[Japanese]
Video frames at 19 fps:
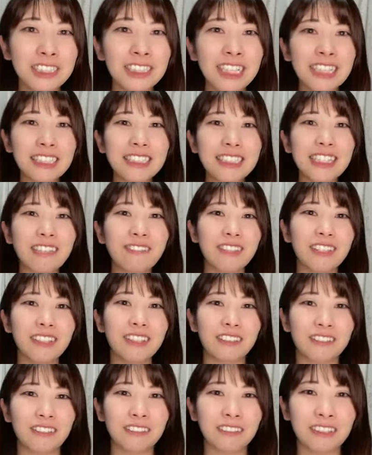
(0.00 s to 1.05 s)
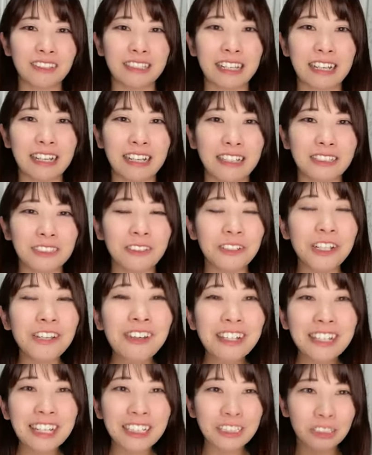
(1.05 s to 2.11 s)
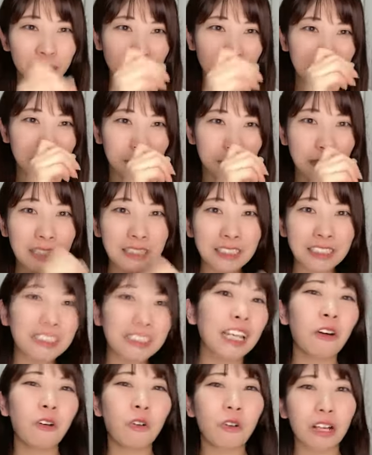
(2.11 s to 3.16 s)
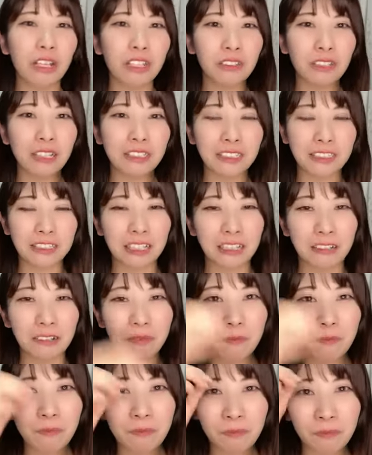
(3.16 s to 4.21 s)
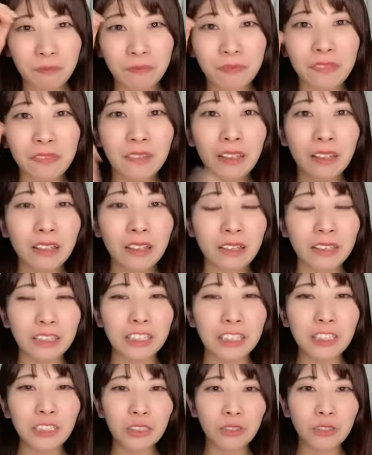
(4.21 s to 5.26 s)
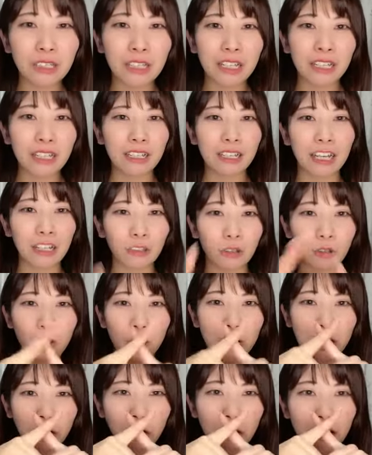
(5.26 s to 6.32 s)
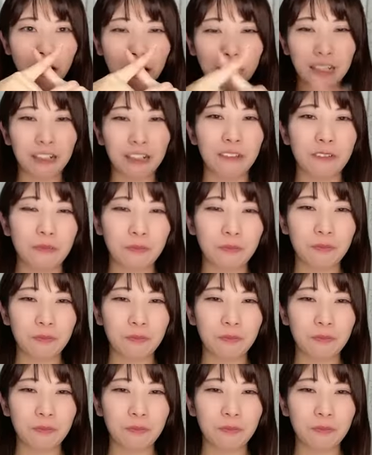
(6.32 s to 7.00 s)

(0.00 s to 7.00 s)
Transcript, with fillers: 18でビール飲んでた。それはね、ちょっと自慢しない方がいいよ、あずたん。一応ね、あの、これ、これだから。